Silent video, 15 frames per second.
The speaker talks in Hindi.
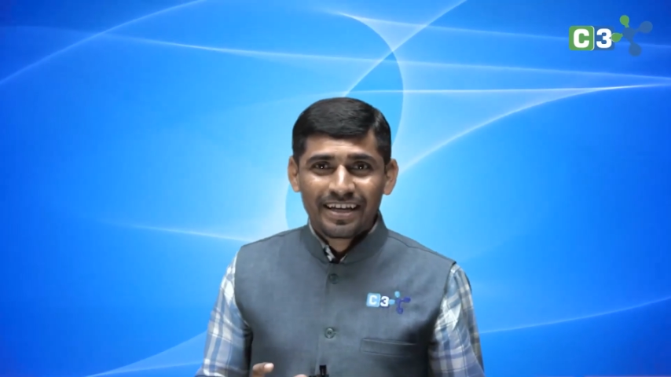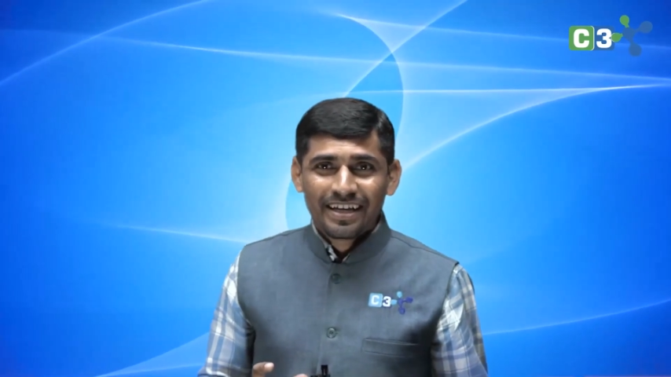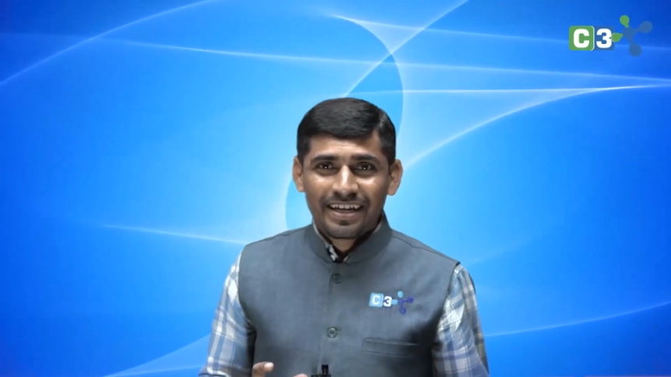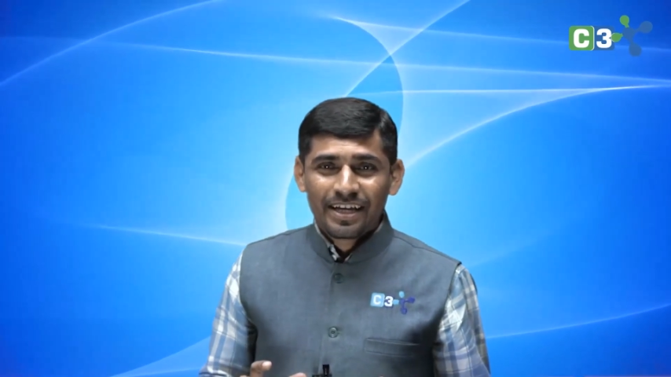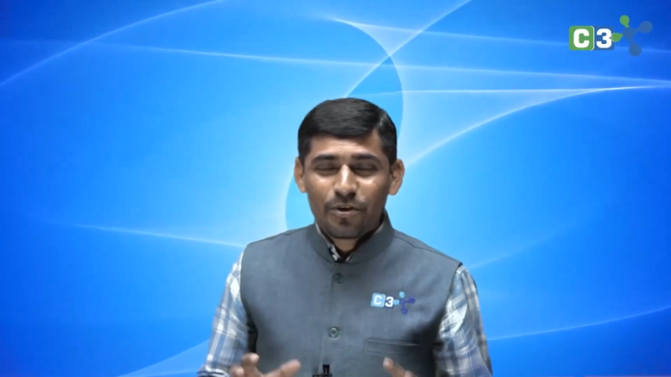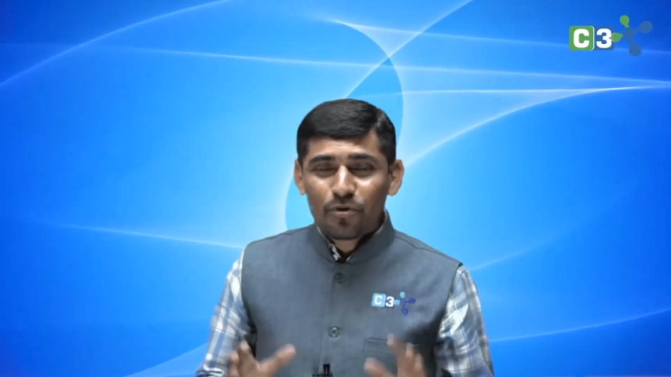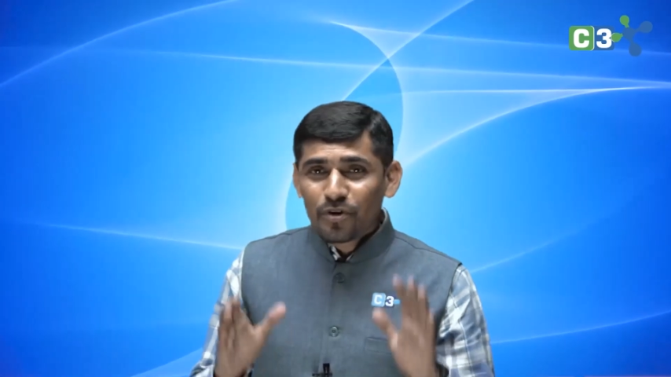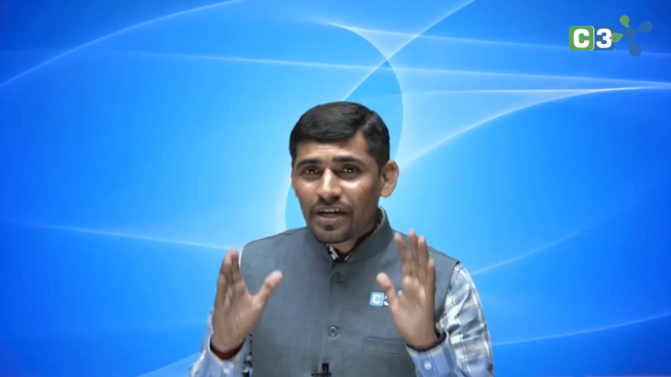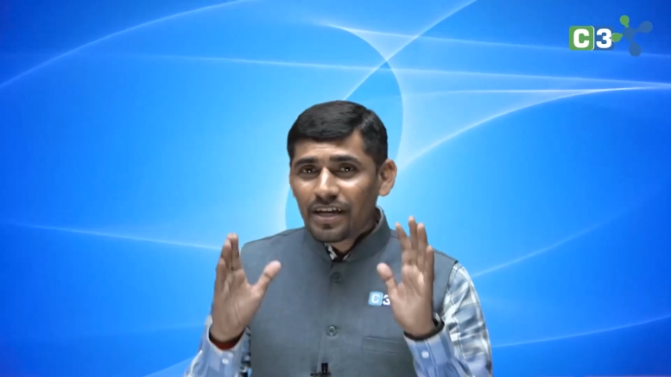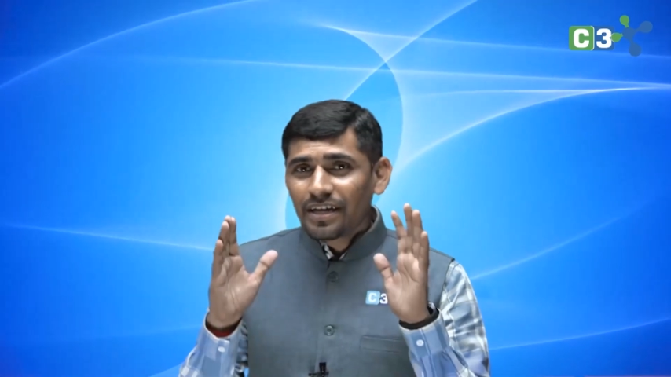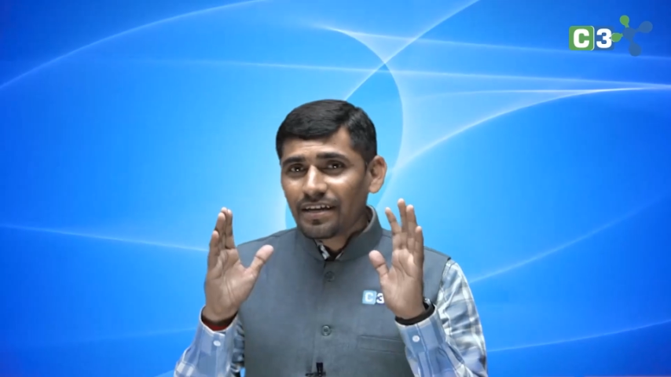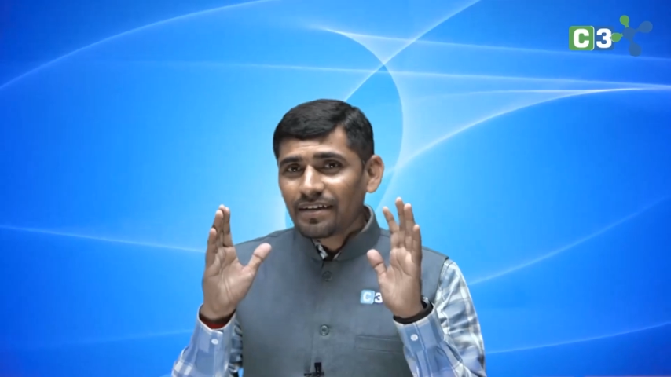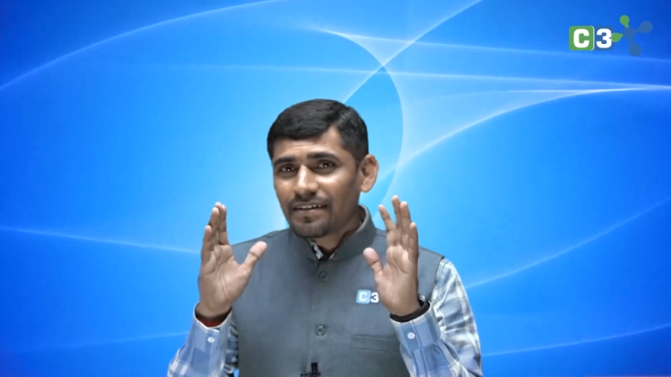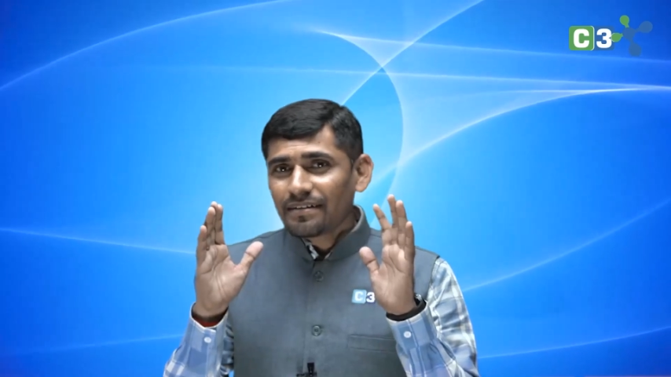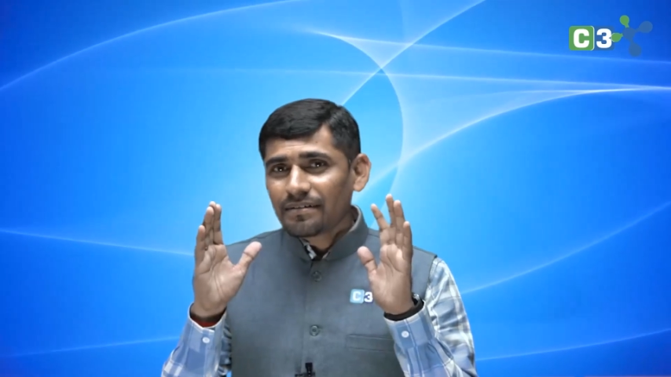क्योंकि
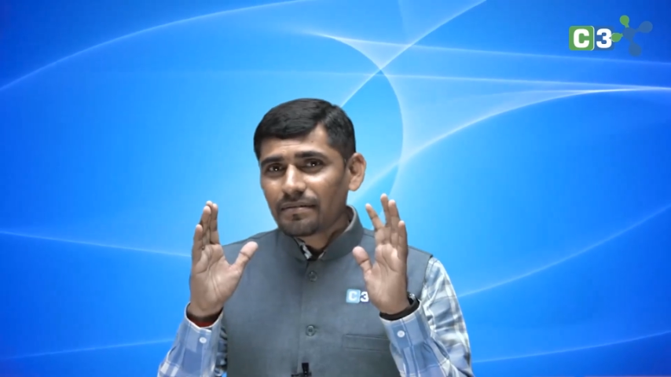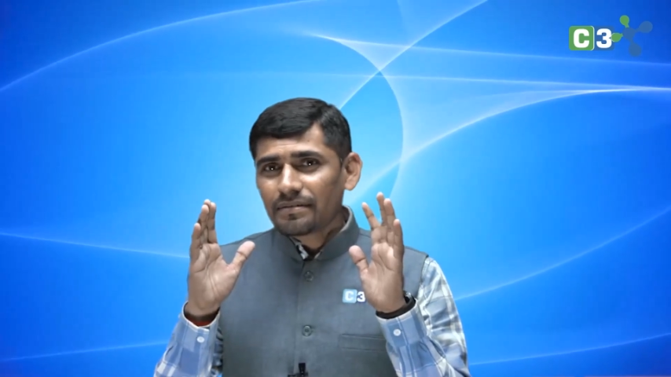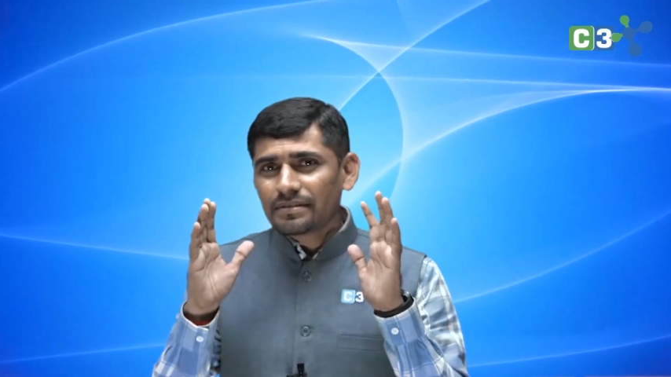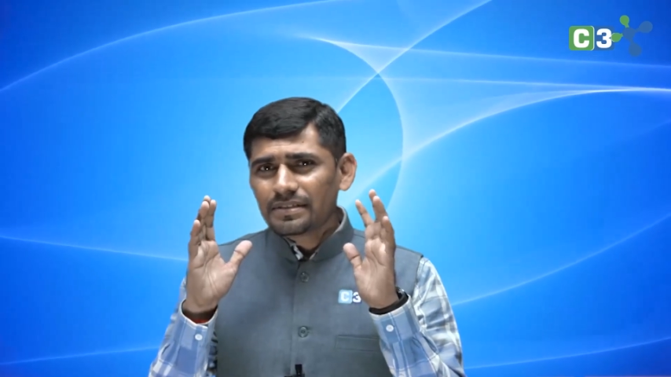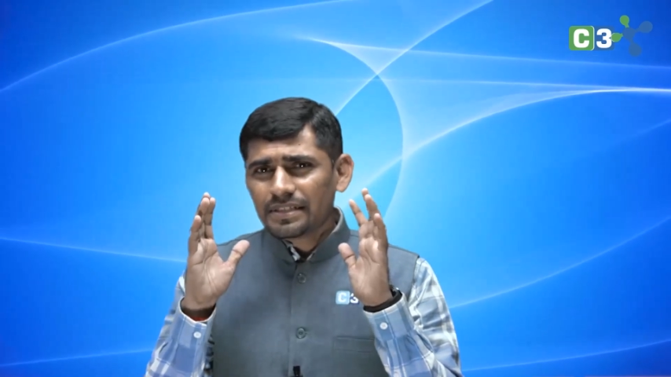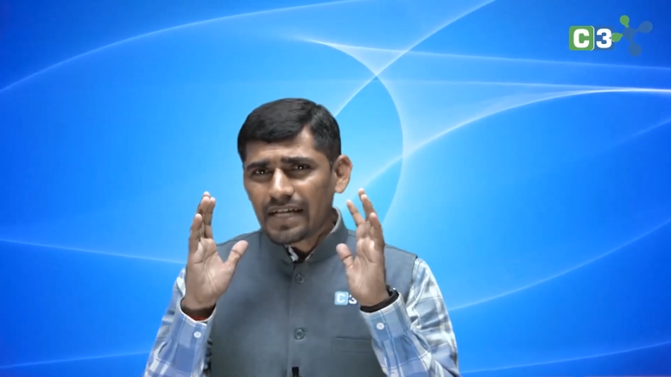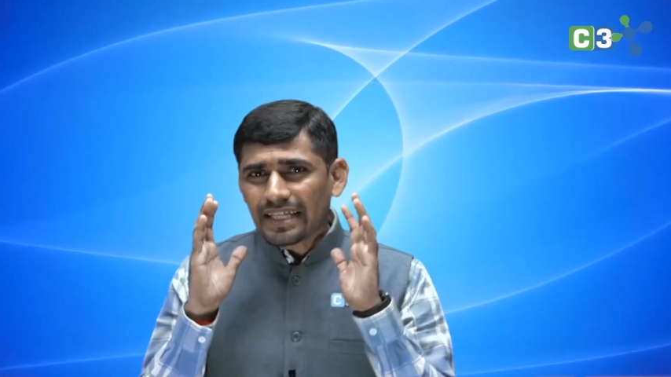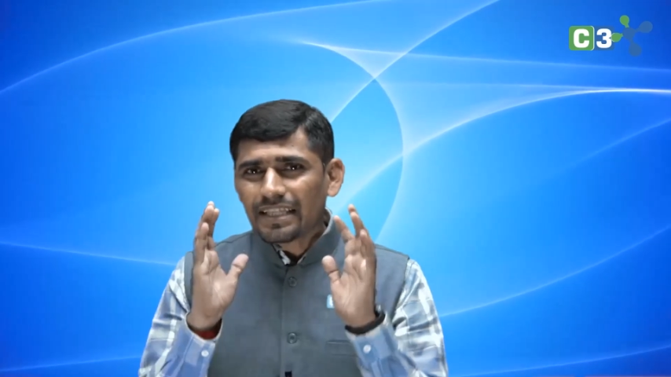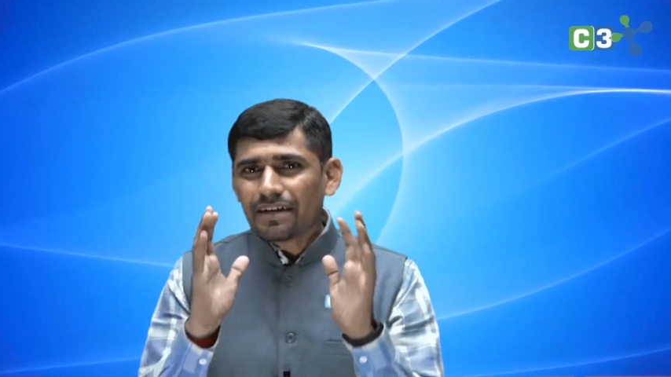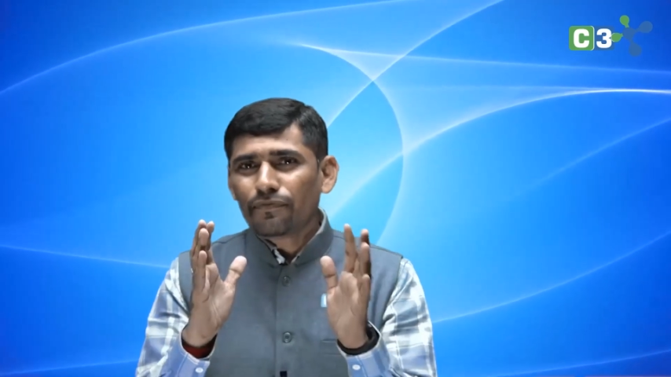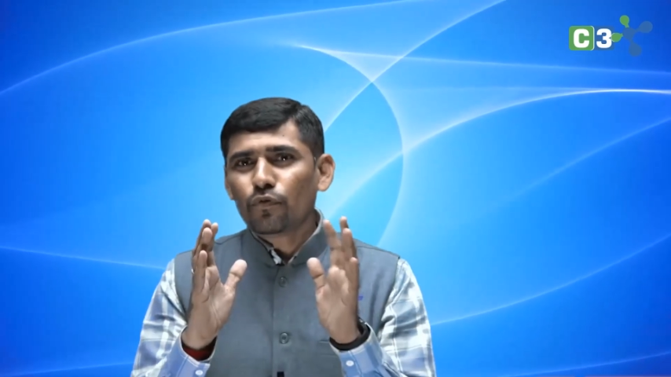ज़्यादा